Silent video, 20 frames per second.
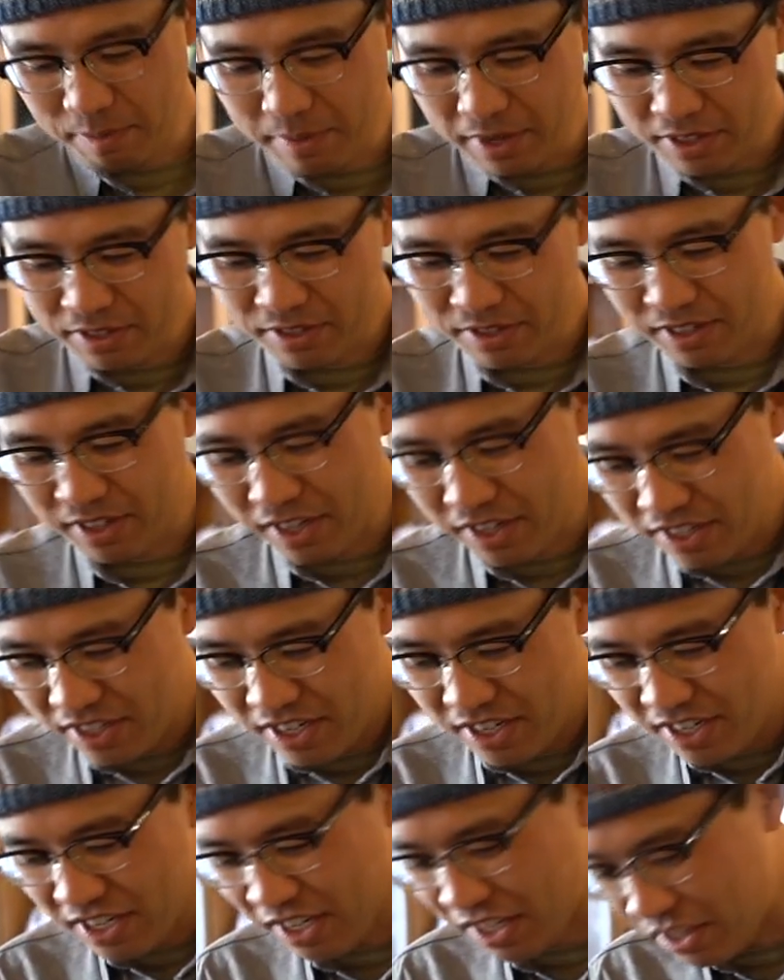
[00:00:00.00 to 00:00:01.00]
まず何
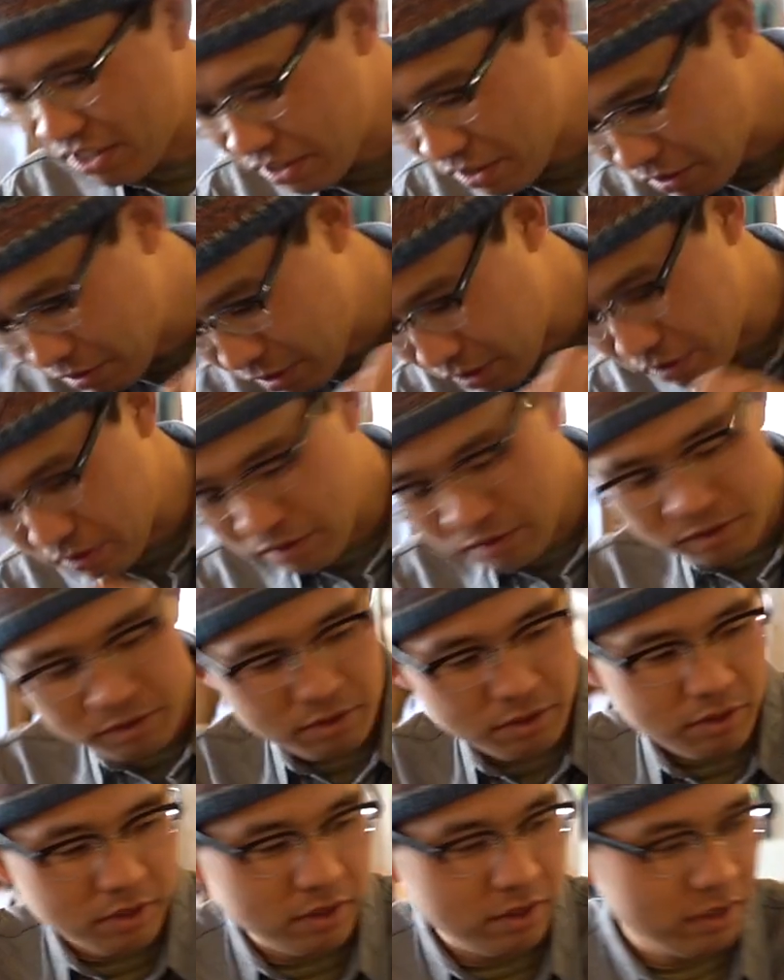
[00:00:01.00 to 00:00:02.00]
が入ってるかという
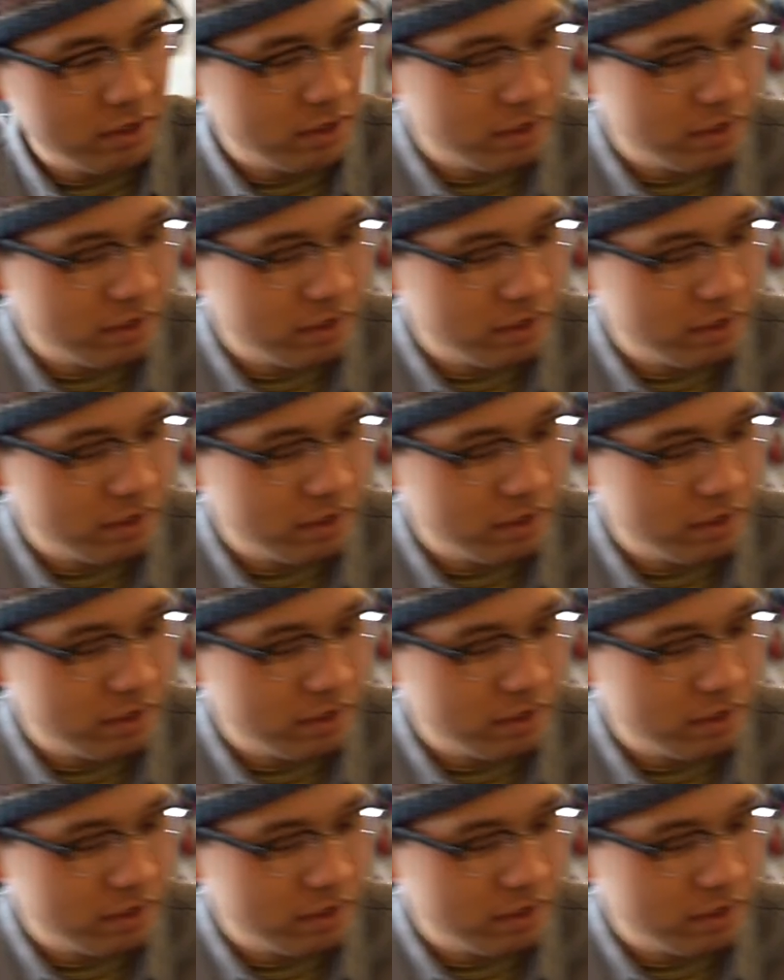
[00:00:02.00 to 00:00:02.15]
と、